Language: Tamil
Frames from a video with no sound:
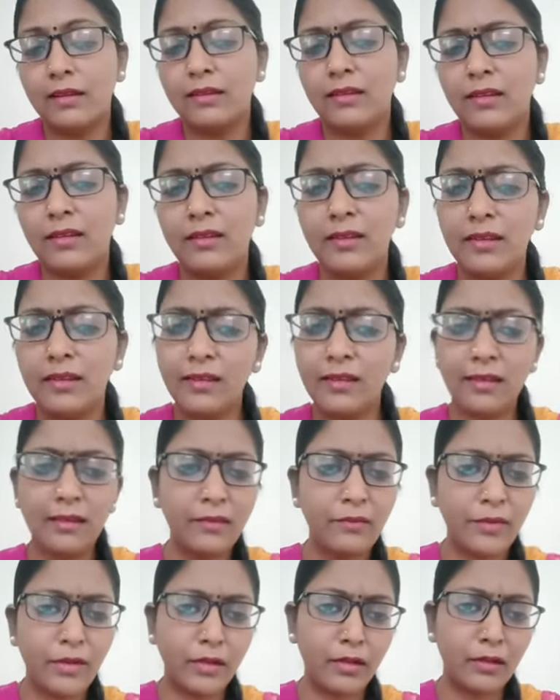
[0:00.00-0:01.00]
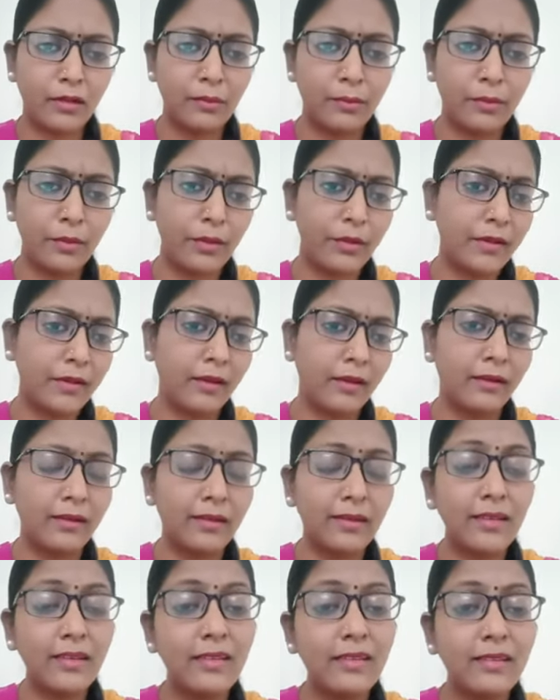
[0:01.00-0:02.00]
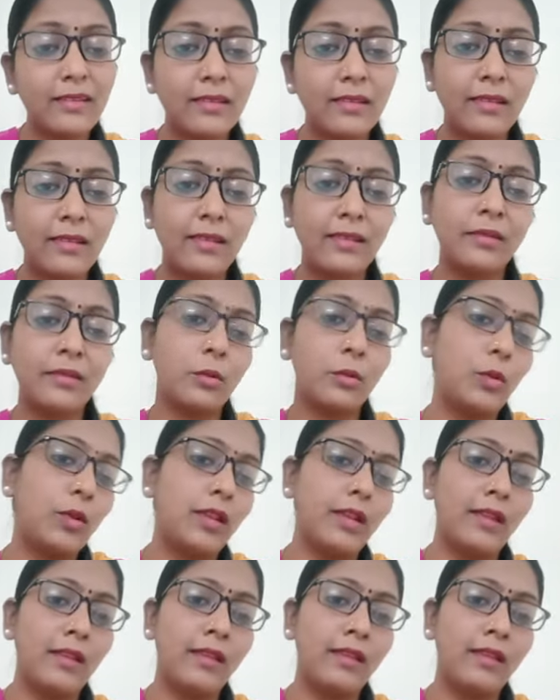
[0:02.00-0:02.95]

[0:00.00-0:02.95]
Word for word: திடீர்னு விட்டுட்டு போயிட்டாங்க ரீசனே சொல்ல